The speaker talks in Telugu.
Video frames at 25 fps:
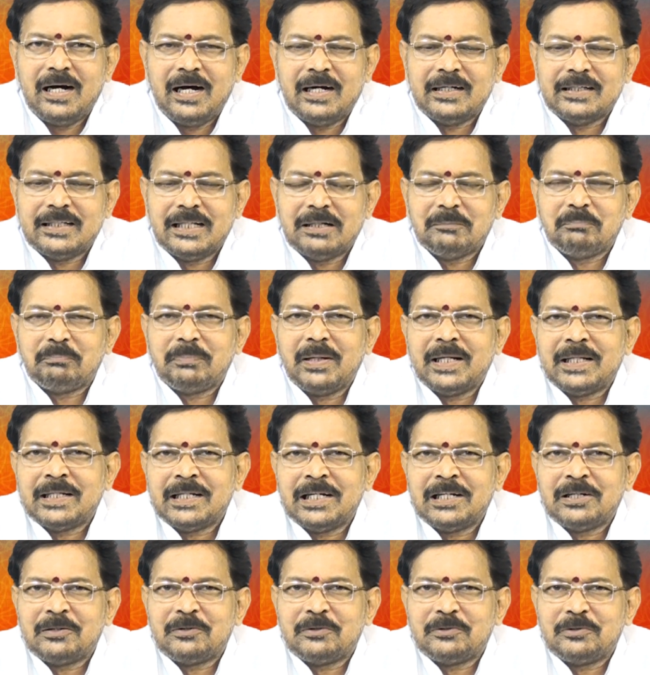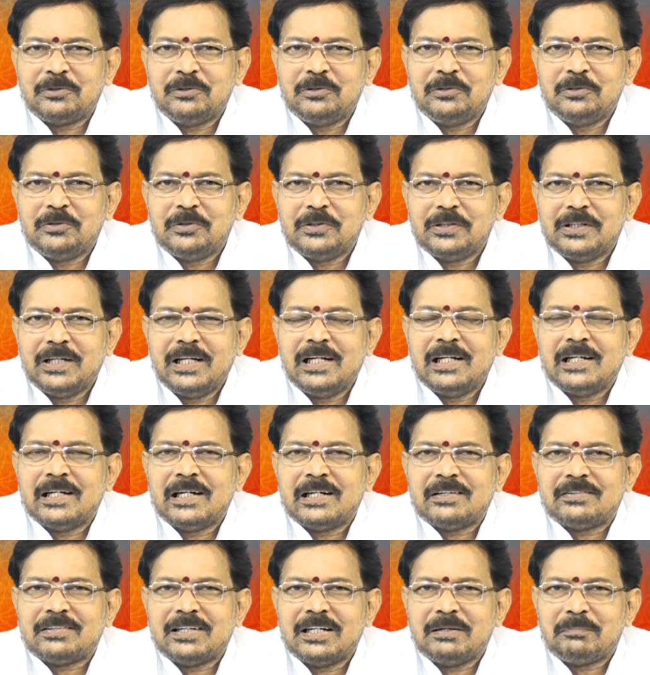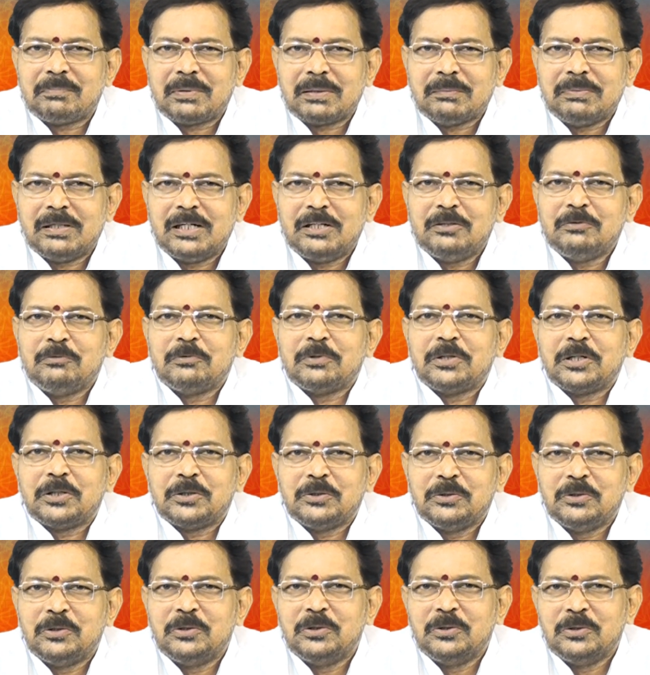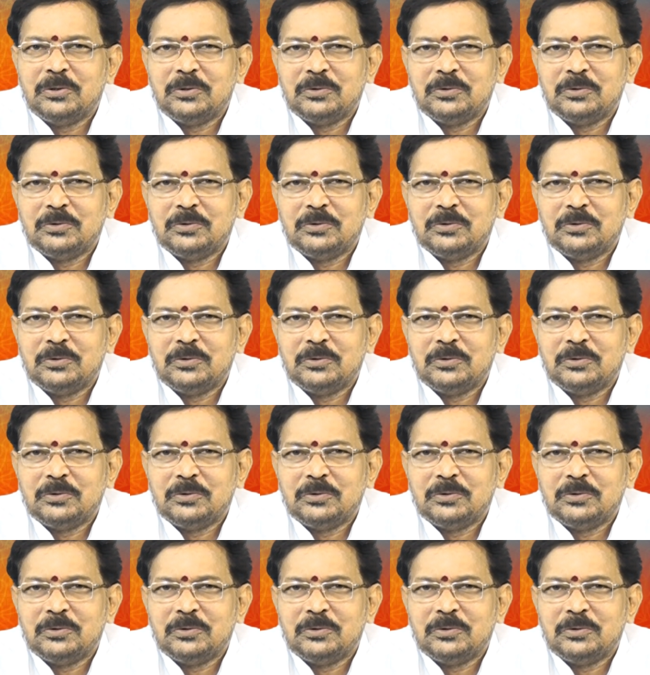ఆ డెబ్భై నాలుగు రోజులు ఏలినాడు శని ప్రభావం ఉండదు